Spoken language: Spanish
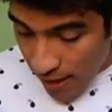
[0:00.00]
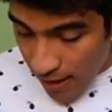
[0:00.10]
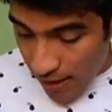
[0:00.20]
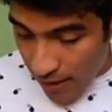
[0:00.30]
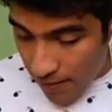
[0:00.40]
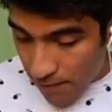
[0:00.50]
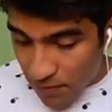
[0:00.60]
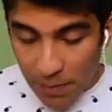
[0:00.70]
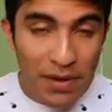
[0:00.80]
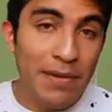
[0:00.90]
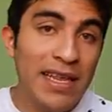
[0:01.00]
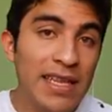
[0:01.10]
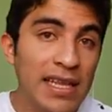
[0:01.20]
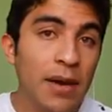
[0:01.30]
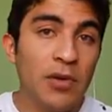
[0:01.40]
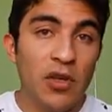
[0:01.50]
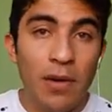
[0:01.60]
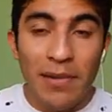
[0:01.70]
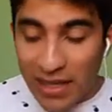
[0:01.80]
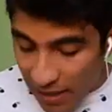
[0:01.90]
de primera instancia pues
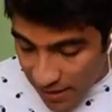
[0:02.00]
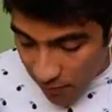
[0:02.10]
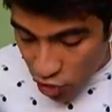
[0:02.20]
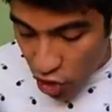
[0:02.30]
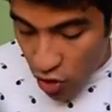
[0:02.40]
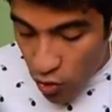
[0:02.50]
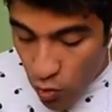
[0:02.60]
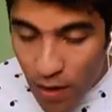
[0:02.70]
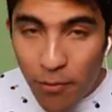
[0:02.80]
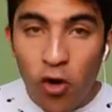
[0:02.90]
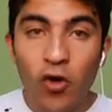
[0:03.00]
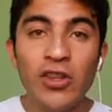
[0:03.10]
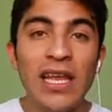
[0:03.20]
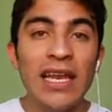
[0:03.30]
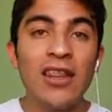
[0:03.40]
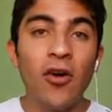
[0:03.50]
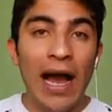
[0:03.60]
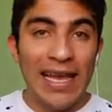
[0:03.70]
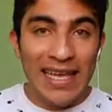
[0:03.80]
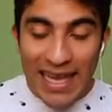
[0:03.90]
obviamente tendremos nuevo
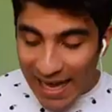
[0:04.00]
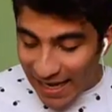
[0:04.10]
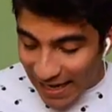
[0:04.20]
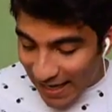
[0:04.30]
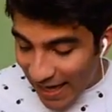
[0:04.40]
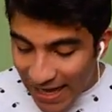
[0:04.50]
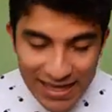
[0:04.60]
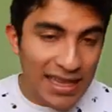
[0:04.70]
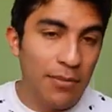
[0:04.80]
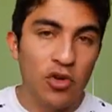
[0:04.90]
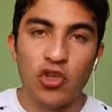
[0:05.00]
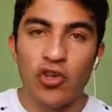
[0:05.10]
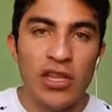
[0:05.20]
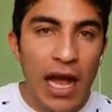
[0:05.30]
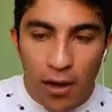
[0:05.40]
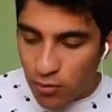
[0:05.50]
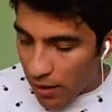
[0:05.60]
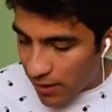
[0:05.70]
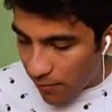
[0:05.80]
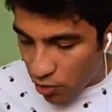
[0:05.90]
contenido aquí en el canal. Tendremos touchdown,
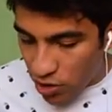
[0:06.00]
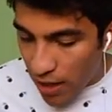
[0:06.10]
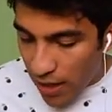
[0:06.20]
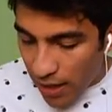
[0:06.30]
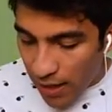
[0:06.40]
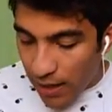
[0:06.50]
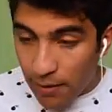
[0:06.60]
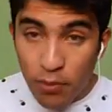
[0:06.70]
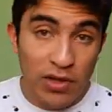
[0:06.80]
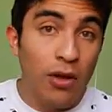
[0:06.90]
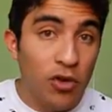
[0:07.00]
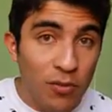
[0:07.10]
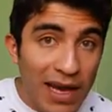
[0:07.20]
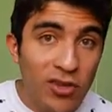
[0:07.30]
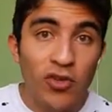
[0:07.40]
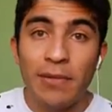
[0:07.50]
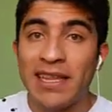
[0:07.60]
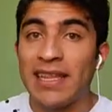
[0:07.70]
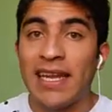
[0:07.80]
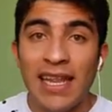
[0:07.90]
tendremos pues nuevos mazos,
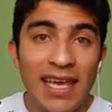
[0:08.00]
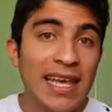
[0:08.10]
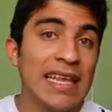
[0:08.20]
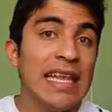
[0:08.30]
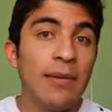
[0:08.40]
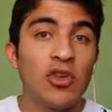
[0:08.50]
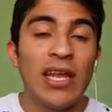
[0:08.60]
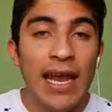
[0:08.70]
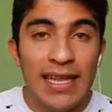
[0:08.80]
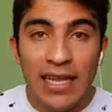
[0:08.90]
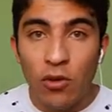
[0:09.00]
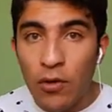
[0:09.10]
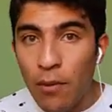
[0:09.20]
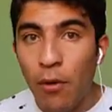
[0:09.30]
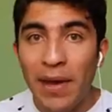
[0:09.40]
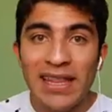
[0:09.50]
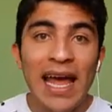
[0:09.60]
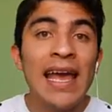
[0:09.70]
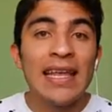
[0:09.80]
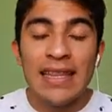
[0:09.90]
nuevas estrategias, iremos analizando el nuevo
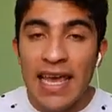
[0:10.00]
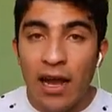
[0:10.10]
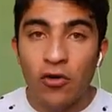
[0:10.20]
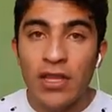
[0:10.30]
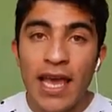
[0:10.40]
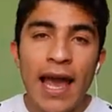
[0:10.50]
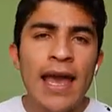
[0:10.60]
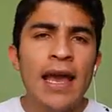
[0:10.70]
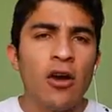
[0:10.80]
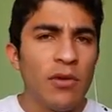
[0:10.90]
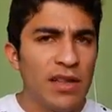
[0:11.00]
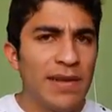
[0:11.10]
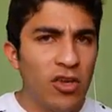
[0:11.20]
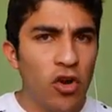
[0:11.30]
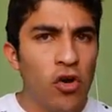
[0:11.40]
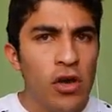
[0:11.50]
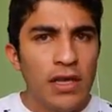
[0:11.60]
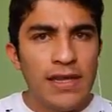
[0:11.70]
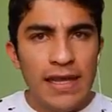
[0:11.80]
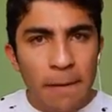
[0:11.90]
meta día con día como les menciono,
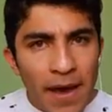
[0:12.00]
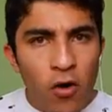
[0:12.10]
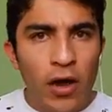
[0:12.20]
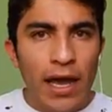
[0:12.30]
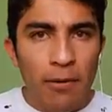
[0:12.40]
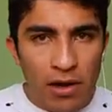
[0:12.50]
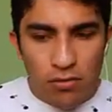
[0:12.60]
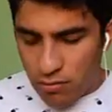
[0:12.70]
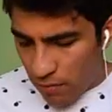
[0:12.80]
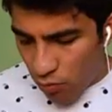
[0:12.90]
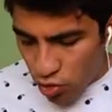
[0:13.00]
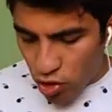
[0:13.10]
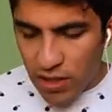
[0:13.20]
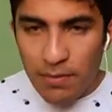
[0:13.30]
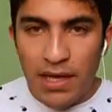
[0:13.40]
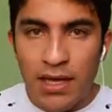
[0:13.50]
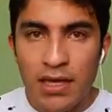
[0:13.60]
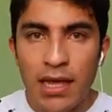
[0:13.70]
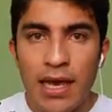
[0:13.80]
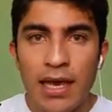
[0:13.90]
si veo que, bueno, muchos de
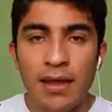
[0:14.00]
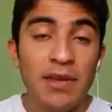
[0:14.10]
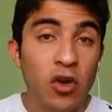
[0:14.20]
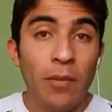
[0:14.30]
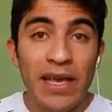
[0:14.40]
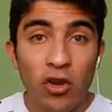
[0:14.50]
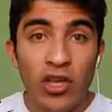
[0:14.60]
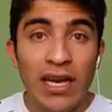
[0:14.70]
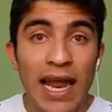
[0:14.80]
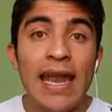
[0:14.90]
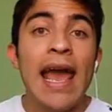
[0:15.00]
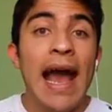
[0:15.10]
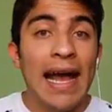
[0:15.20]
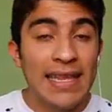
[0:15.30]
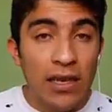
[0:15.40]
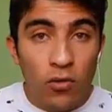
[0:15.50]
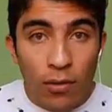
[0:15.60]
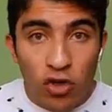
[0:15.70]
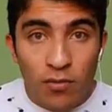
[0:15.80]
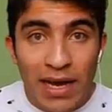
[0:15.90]
mis, eh, de mis compañeros de clan hacen
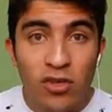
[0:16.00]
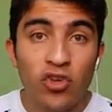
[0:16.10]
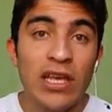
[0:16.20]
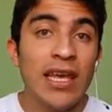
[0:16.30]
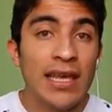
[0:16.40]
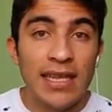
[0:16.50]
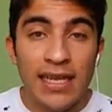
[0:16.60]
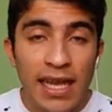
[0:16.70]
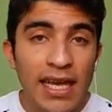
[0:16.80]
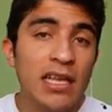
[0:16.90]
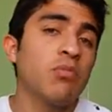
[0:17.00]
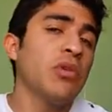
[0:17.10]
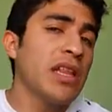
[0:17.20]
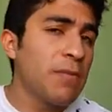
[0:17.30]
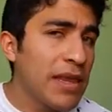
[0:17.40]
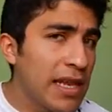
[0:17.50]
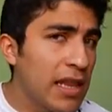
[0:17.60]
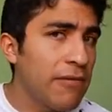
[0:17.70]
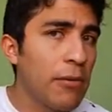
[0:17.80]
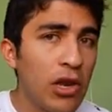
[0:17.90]
nuevos mazos y estrategias, pues les
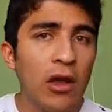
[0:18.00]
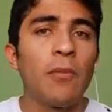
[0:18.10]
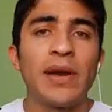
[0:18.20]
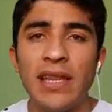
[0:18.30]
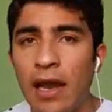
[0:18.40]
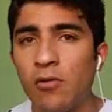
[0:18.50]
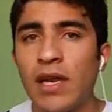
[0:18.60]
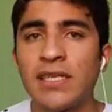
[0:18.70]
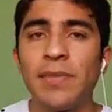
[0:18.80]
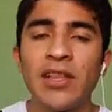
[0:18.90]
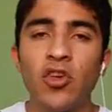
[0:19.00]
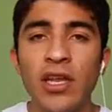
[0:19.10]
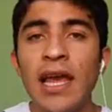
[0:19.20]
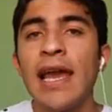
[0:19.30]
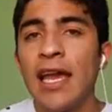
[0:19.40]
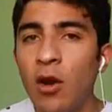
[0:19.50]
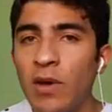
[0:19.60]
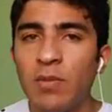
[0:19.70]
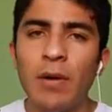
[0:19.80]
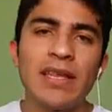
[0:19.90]
pediré de favor que compartan algunas repeticiones y lo
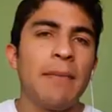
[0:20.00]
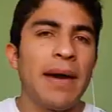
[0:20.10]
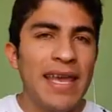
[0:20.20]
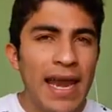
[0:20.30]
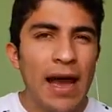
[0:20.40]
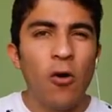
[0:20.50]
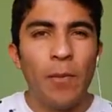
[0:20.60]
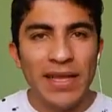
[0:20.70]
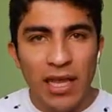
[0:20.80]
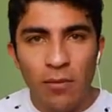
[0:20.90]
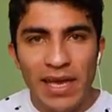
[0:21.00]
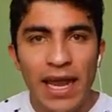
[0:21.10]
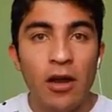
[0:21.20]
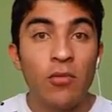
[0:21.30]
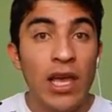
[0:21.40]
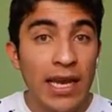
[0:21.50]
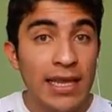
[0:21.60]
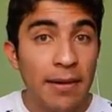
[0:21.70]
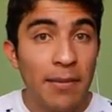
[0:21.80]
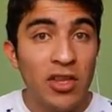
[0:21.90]
más es que mañana o pasado mañana, como ya
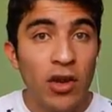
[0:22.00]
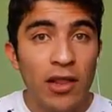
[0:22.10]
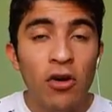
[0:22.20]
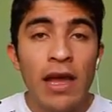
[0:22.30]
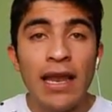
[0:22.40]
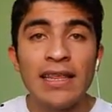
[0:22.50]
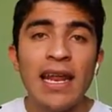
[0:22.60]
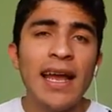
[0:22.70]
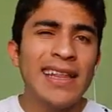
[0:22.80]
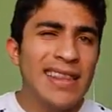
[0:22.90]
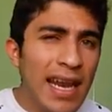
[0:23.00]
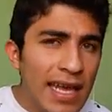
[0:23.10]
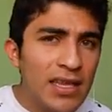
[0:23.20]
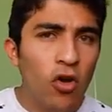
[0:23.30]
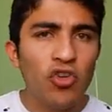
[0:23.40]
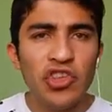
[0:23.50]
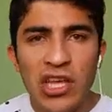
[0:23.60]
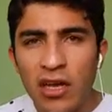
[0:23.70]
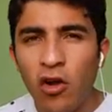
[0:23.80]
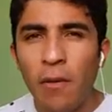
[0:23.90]
les había mencionado, les traiga Tres o
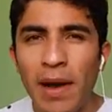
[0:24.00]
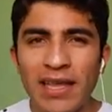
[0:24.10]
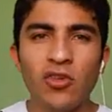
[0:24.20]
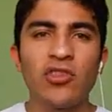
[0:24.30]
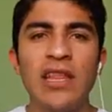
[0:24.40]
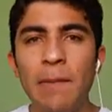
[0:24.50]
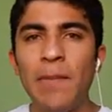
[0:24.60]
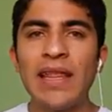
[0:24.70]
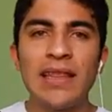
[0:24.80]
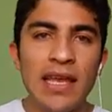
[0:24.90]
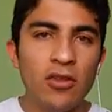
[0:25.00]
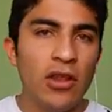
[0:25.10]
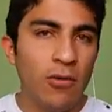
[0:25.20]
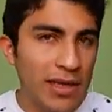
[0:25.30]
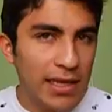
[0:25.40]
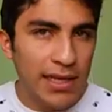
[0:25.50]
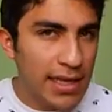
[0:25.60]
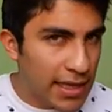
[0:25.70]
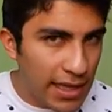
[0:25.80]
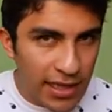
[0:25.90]
cinco mazos dependiendo de cuántas
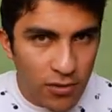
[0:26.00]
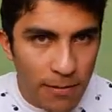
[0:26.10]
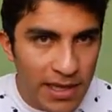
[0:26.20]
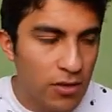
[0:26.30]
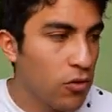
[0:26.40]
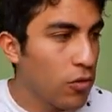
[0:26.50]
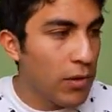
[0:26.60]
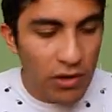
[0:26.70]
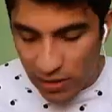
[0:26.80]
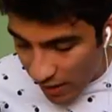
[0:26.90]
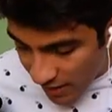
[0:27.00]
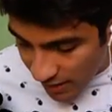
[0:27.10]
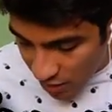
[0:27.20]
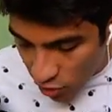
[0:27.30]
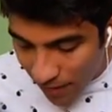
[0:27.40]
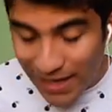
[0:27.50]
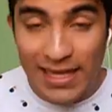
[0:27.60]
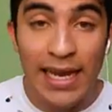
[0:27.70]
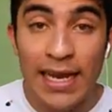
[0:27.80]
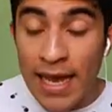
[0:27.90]
estrategias nuevas o, bueno, interesantes yo vea
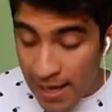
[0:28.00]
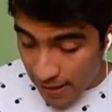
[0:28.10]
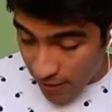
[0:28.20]
que salen.